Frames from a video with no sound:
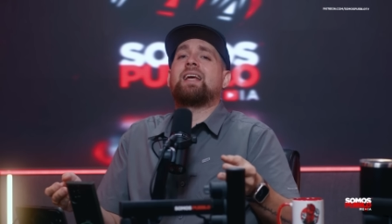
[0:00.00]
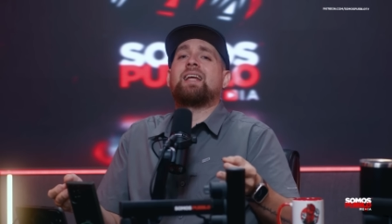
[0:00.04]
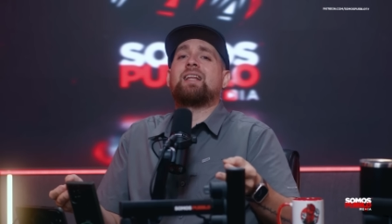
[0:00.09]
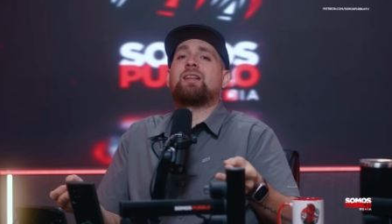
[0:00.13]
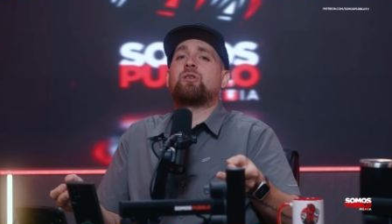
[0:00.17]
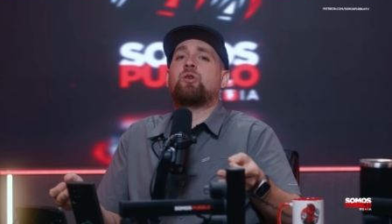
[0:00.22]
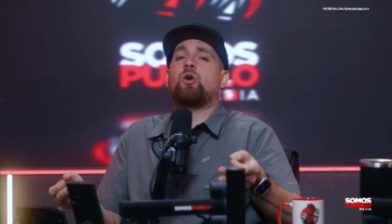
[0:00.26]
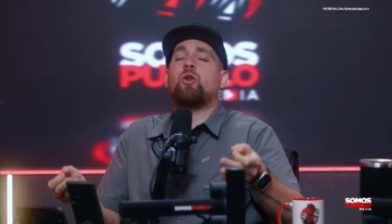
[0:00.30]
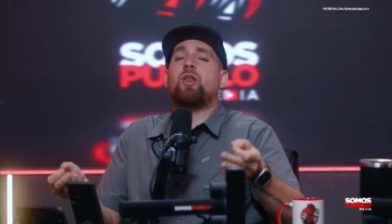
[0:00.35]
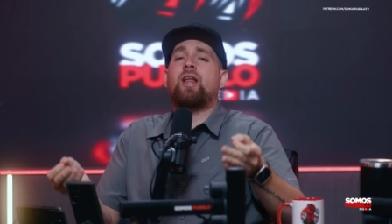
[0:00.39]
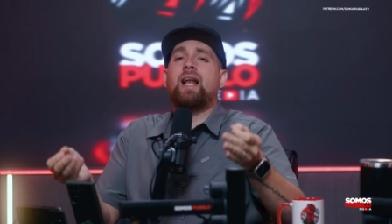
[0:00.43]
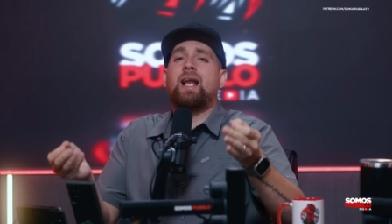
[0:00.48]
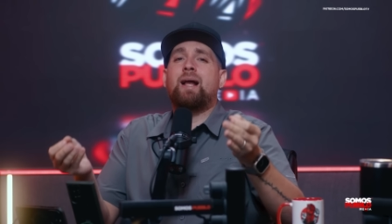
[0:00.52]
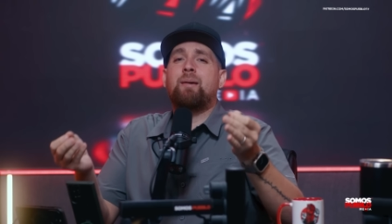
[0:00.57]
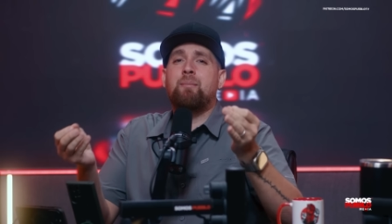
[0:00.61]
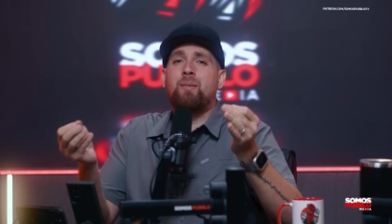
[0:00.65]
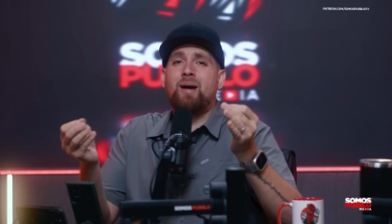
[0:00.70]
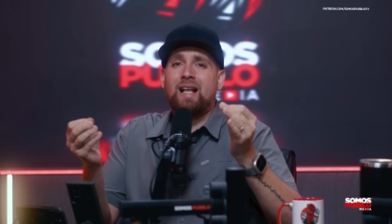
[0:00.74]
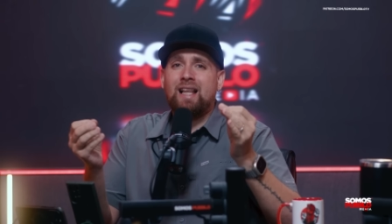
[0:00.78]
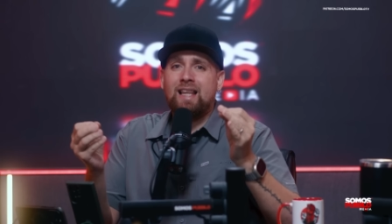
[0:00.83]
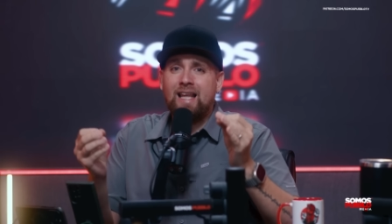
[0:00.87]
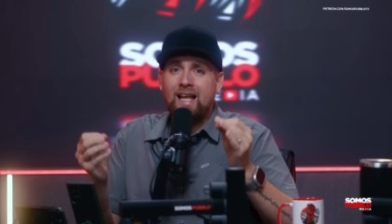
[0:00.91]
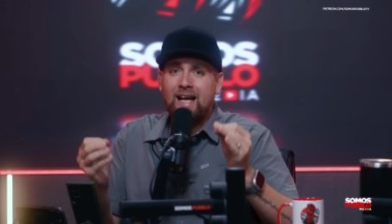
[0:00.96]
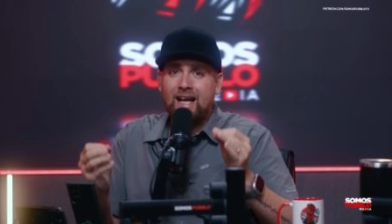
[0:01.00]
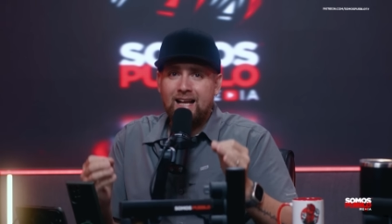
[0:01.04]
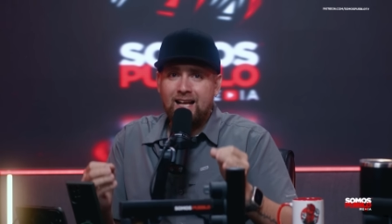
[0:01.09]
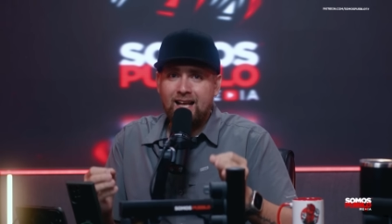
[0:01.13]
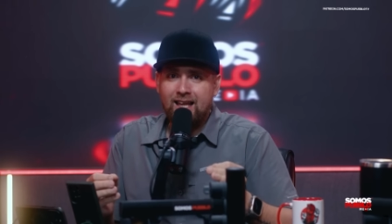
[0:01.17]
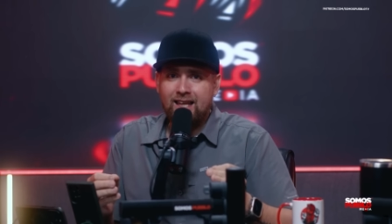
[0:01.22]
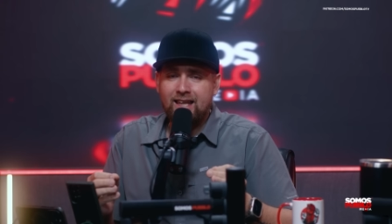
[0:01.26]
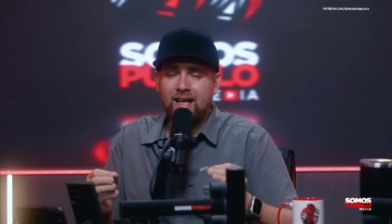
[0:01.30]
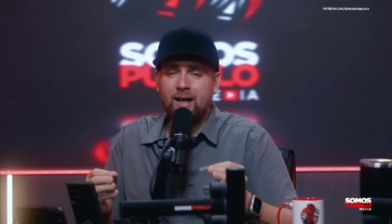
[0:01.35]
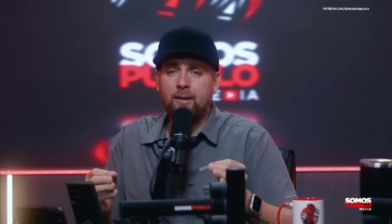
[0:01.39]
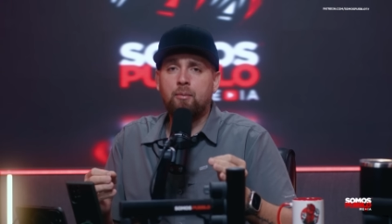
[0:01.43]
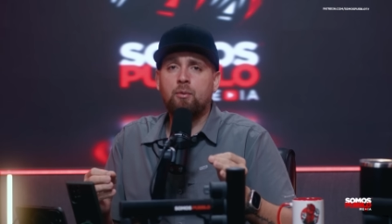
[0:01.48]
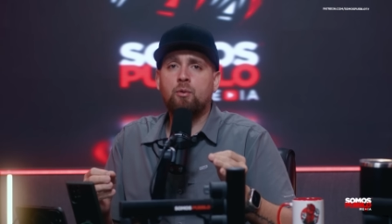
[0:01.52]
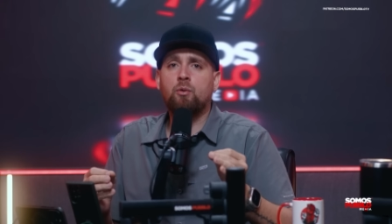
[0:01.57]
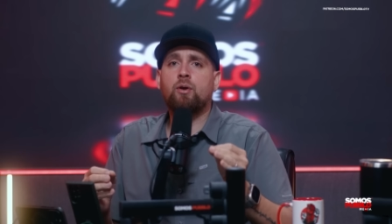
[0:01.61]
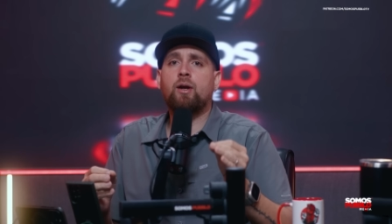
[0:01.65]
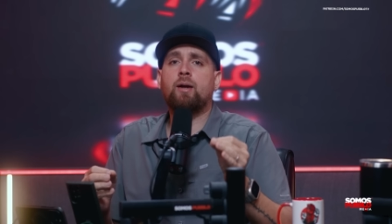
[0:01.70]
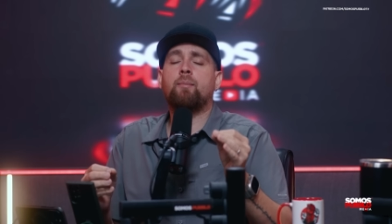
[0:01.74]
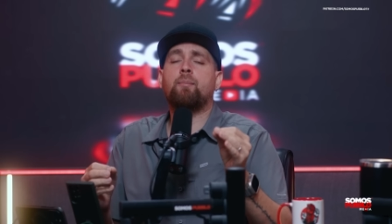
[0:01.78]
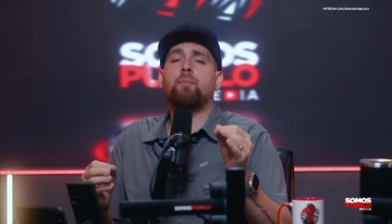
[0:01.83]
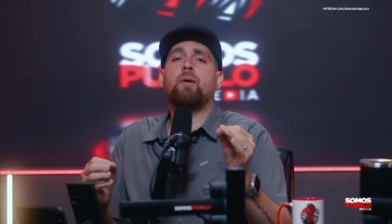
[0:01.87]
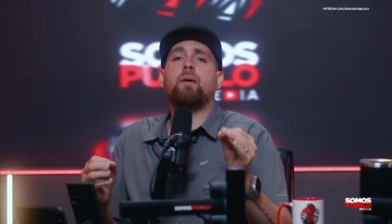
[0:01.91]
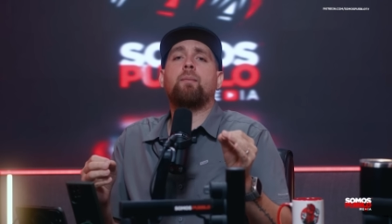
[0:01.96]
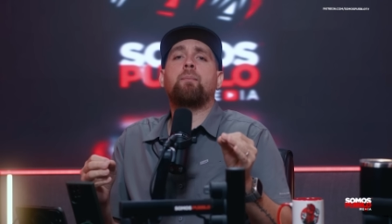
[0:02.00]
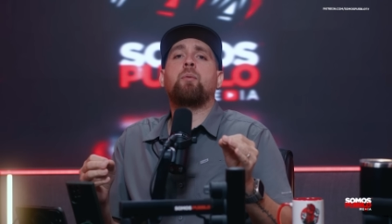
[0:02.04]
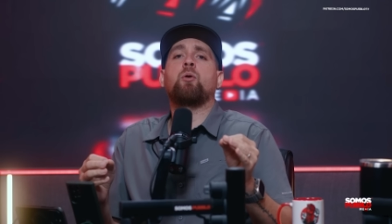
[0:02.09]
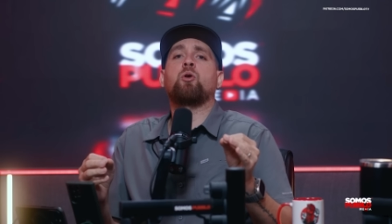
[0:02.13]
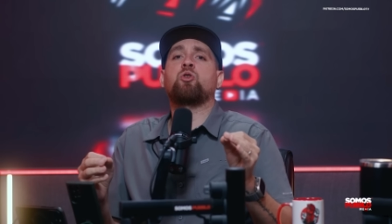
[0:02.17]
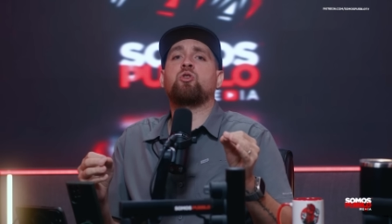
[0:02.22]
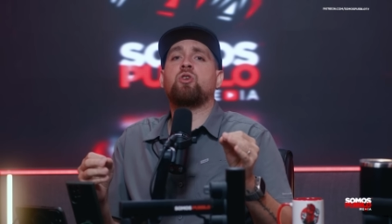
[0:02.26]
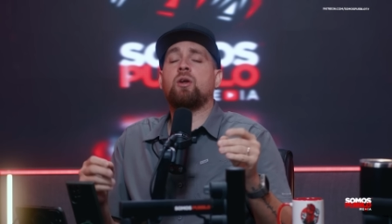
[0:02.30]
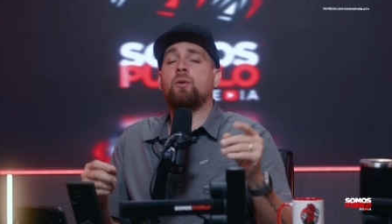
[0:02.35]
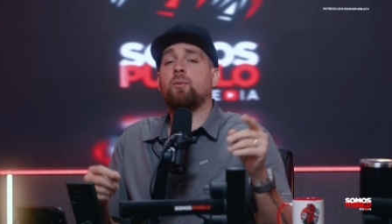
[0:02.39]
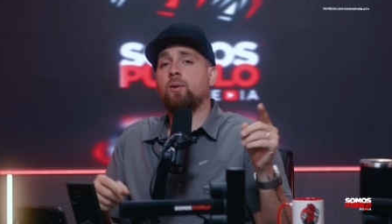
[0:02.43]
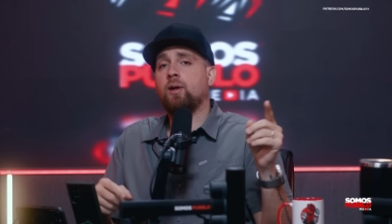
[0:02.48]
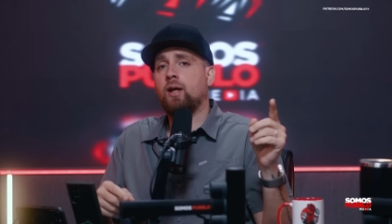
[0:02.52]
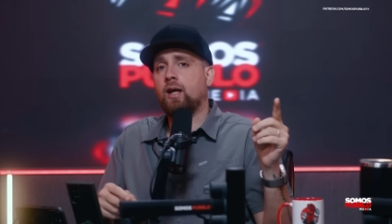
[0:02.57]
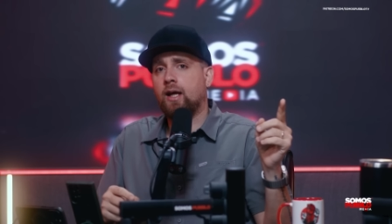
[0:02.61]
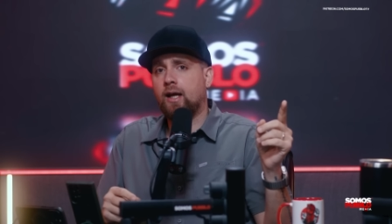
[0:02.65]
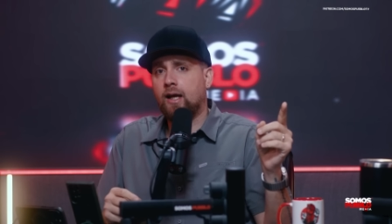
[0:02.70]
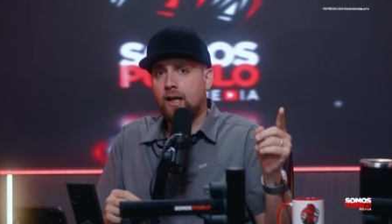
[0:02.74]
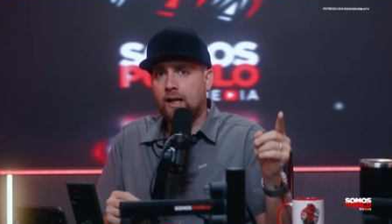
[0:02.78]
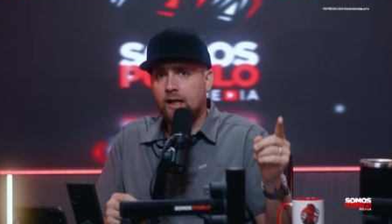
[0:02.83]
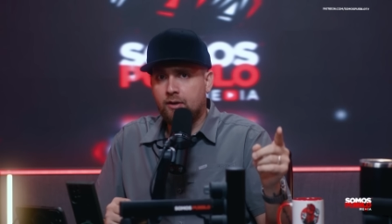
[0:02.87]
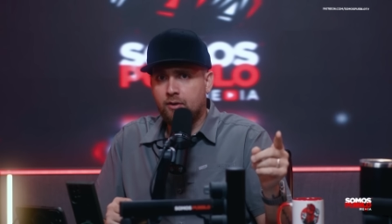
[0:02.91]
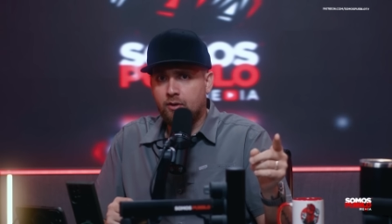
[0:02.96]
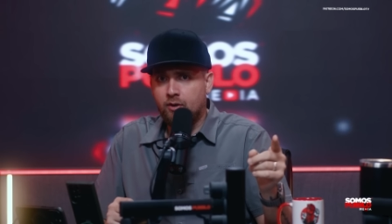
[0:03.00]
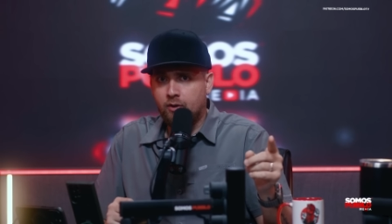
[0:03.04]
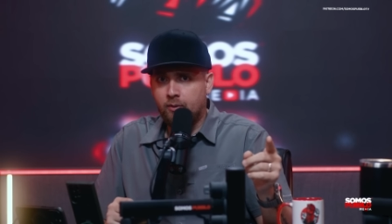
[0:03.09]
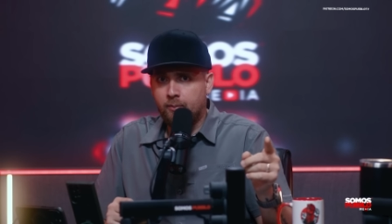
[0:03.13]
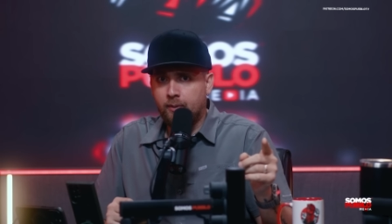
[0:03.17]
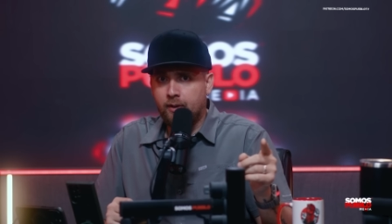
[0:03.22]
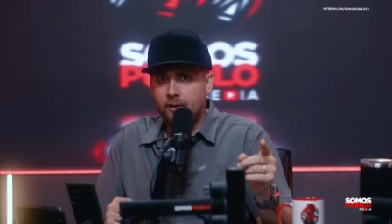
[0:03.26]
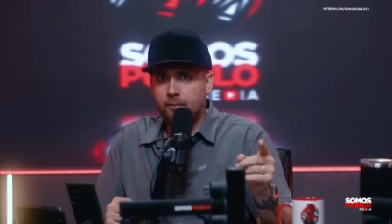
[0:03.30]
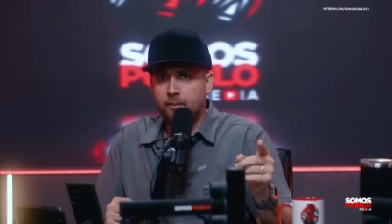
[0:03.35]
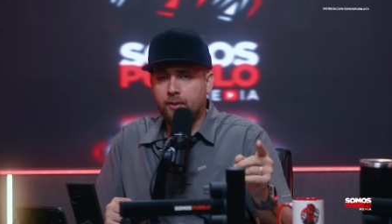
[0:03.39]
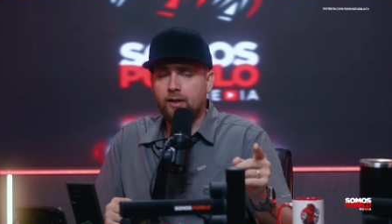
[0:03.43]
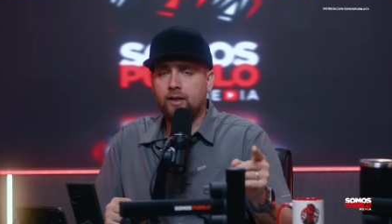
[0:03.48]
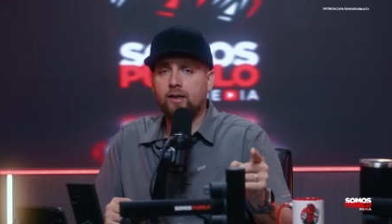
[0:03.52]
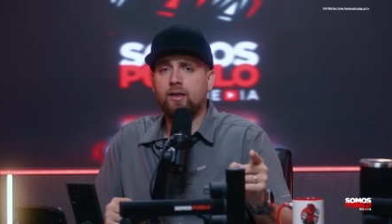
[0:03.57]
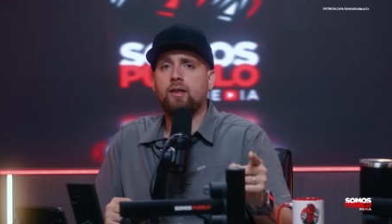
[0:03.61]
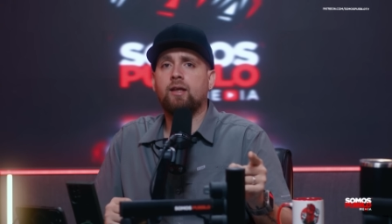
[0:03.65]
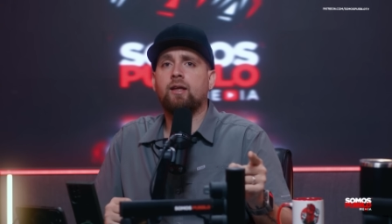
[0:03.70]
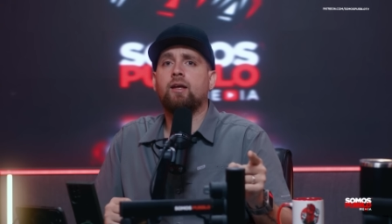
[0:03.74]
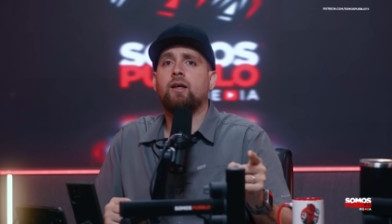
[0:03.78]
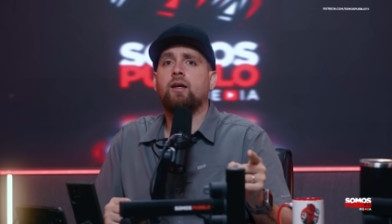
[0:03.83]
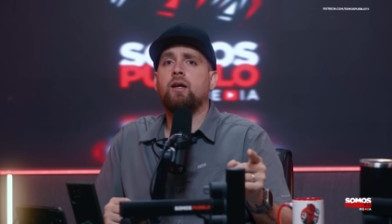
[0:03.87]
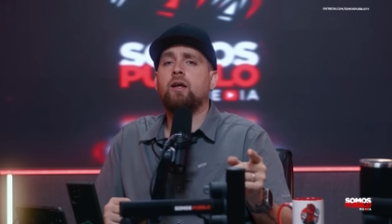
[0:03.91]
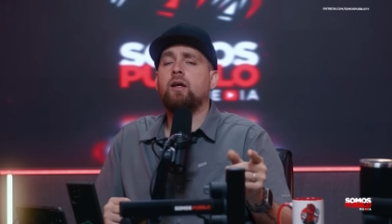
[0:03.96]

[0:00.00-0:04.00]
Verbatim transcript: toda la maldad y la diablura posible en el año 2020.